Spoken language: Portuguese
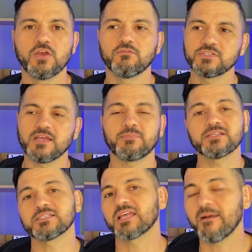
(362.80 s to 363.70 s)
você
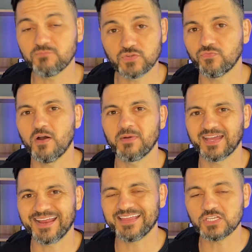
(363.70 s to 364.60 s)
apresentar de forma
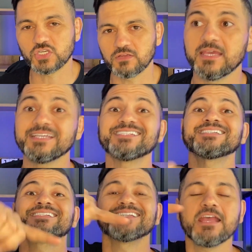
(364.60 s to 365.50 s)
gradativa. E
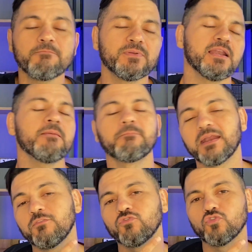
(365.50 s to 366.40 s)
sempre
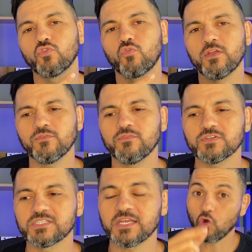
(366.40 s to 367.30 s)
lembrando, quando
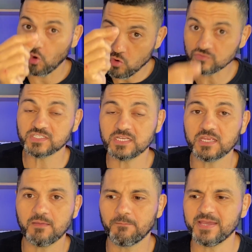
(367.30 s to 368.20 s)
você
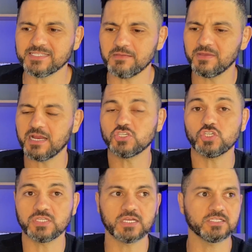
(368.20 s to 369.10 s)
conseguir perceber a
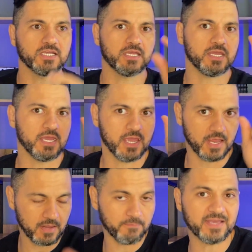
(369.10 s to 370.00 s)
distância, que
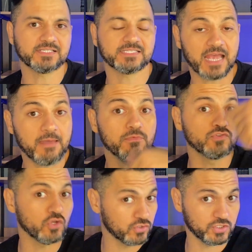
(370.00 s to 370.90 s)
ele percebe os outros